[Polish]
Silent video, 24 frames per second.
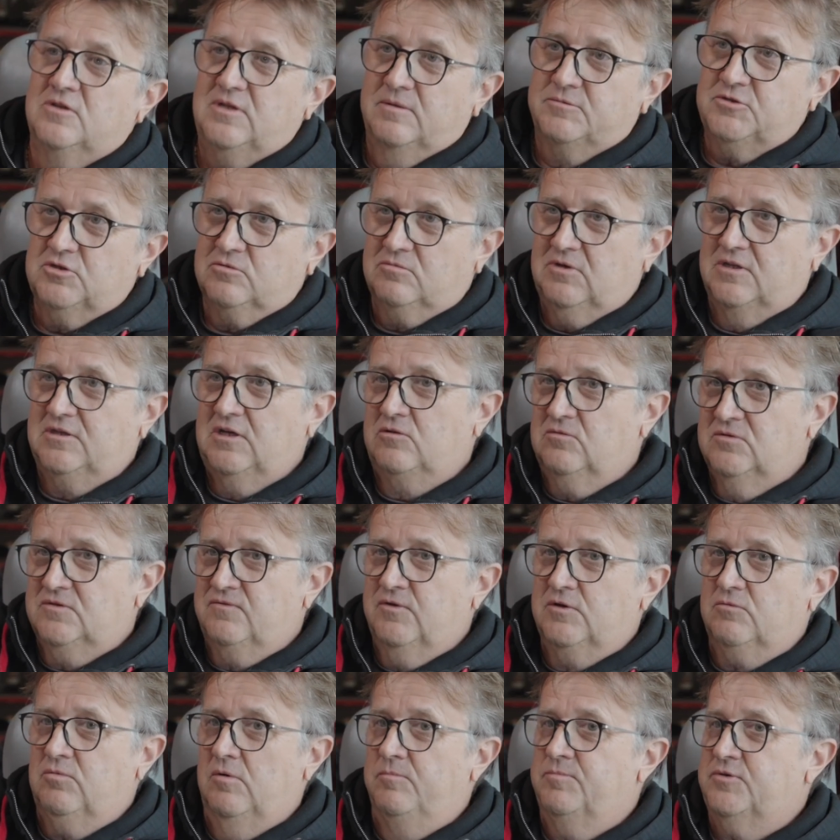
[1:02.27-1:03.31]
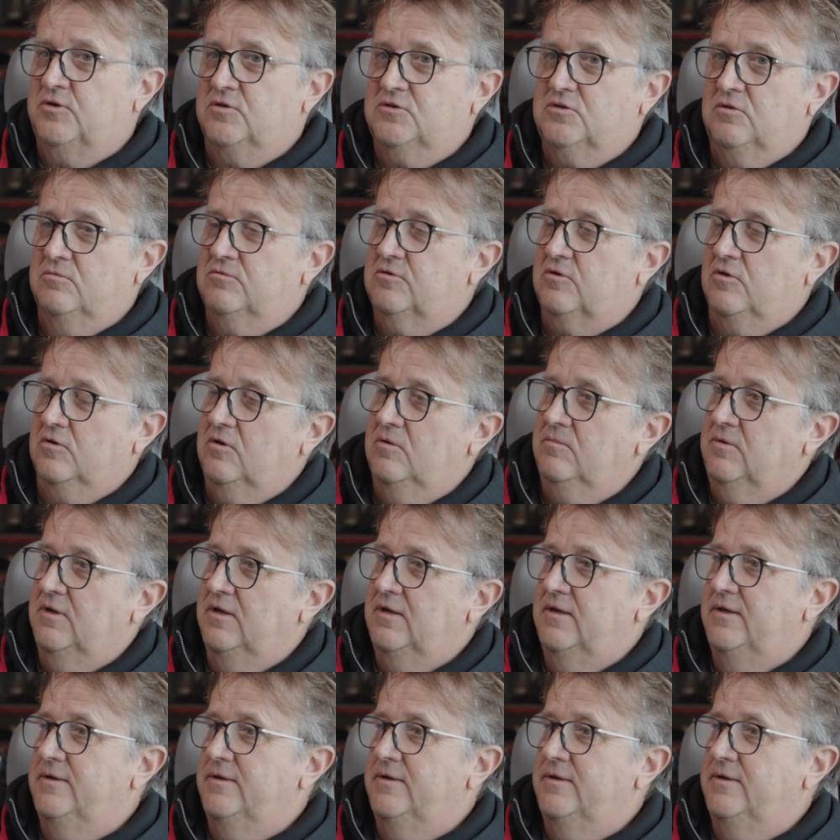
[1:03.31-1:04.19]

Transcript: na przykład jakąś zwykłą, prostą drogą.